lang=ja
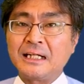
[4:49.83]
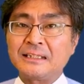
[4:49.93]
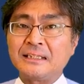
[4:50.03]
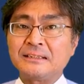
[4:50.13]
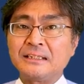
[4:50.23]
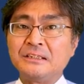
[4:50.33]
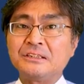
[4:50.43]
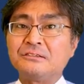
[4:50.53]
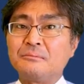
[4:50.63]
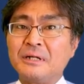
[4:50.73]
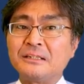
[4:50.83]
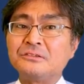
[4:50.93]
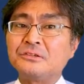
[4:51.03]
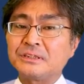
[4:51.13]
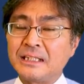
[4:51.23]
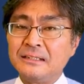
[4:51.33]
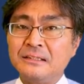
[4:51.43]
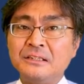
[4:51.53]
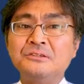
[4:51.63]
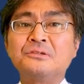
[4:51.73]
はてなセンチは丸の
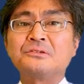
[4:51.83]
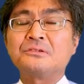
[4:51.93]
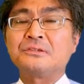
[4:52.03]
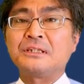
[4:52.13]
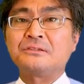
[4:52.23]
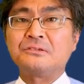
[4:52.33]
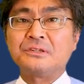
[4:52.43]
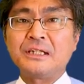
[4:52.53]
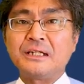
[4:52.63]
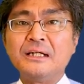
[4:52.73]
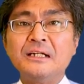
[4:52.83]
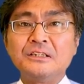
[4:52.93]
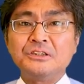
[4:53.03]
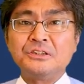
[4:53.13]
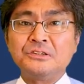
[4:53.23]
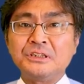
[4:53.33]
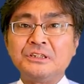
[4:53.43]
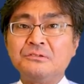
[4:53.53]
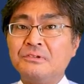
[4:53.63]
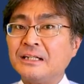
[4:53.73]
3っていうことになるので
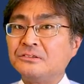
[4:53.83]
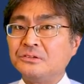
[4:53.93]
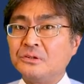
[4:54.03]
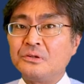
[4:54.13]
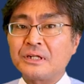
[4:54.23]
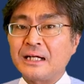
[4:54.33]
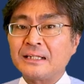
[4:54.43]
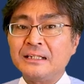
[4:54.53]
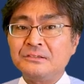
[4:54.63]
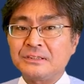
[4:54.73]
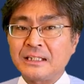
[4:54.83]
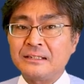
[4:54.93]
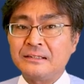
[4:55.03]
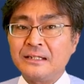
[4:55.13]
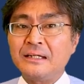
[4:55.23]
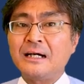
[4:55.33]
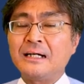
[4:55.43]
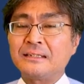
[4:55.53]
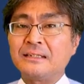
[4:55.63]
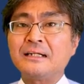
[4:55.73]
12割る5かける3で
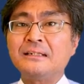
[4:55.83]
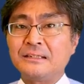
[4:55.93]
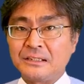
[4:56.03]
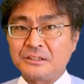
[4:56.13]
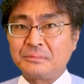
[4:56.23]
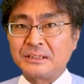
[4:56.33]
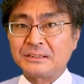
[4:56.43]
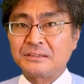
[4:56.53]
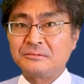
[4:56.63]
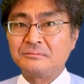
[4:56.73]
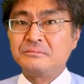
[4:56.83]
はてなが出てきます。